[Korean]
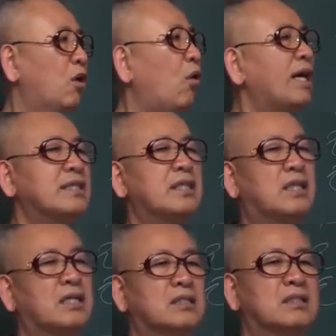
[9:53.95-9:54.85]

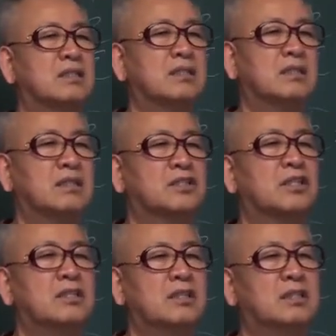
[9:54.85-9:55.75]
황제라는
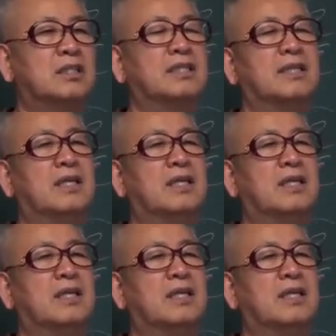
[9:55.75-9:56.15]
것은 이제